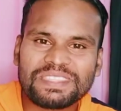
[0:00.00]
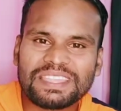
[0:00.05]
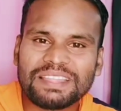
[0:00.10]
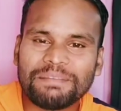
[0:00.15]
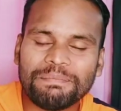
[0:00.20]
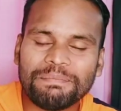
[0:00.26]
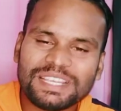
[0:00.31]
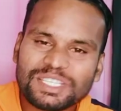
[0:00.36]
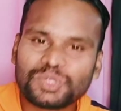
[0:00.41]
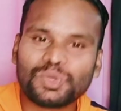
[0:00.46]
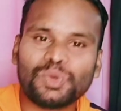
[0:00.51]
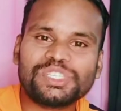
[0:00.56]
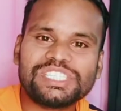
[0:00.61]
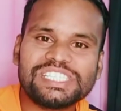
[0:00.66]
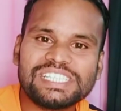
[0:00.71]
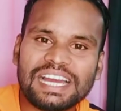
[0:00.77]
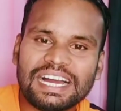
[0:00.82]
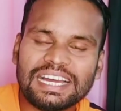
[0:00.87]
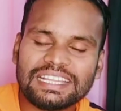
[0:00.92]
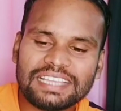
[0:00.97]
मैं सोच ही
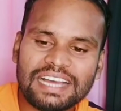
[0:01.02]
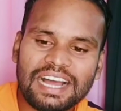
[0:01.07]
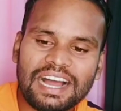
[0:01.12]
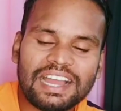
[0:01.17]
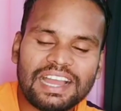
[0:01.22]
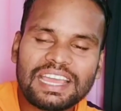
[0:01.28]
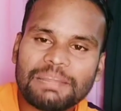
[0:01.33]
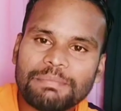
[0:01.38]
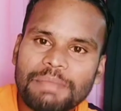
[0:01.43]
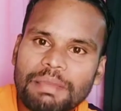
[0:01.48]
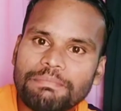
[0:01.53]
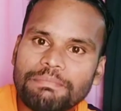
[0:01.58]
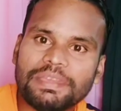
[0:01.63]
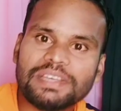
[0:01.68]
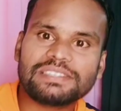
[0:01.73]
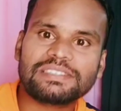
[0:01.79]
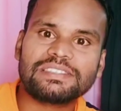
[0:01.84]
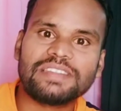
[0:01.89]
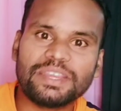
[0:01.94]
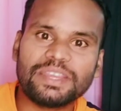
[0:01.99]
रहा था अगर मैं
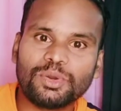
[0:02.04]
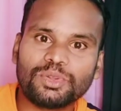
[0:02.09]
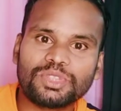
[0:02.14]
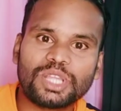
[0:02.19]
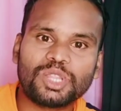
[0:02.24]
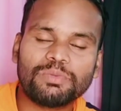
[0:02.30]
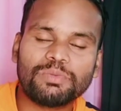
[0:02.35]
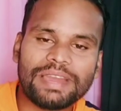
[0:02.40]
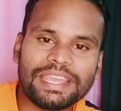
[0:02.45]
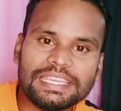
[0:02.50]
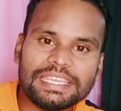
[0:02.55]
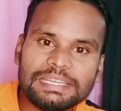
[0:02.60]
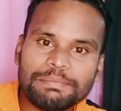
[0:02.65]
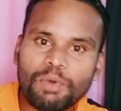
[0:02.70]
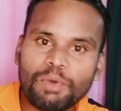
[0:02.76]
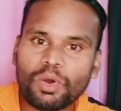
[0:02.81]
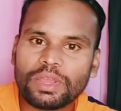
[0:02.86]
व्यस्त नहीं होता तो भाई ये